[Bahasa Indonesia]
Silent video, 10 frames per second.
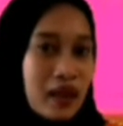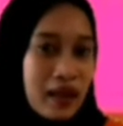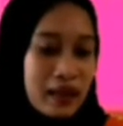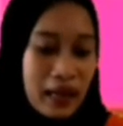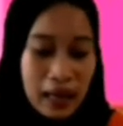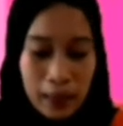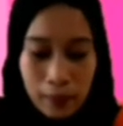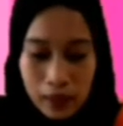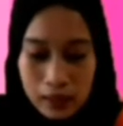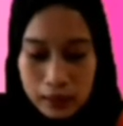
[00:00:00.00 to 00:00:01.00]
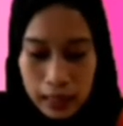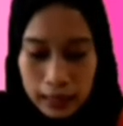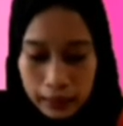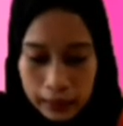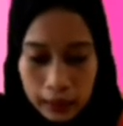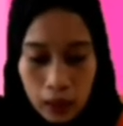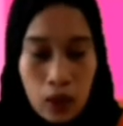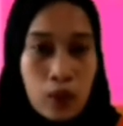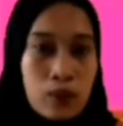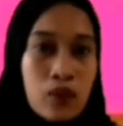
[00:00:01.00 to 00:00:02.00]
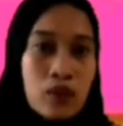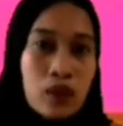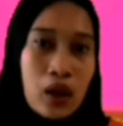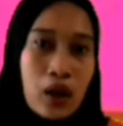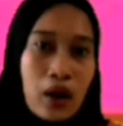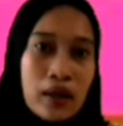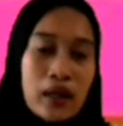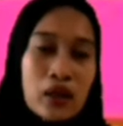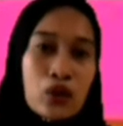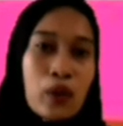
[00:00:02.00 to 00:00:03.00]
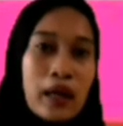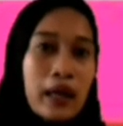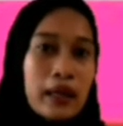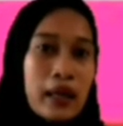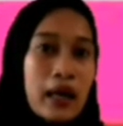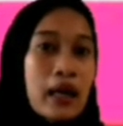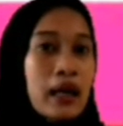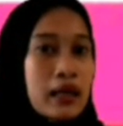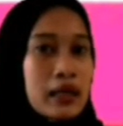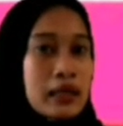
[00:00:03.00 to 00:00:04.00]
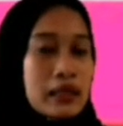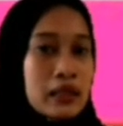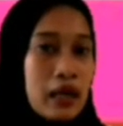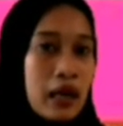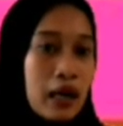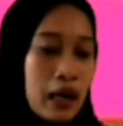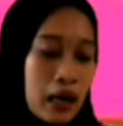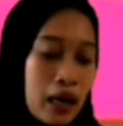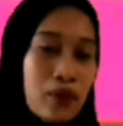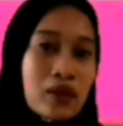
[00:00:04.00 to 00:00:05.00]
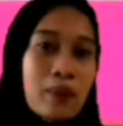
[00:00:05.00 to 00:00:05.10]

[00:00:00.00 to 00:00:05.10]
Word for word: Nah, benar sekali. Bunglon itu warnanya hijau,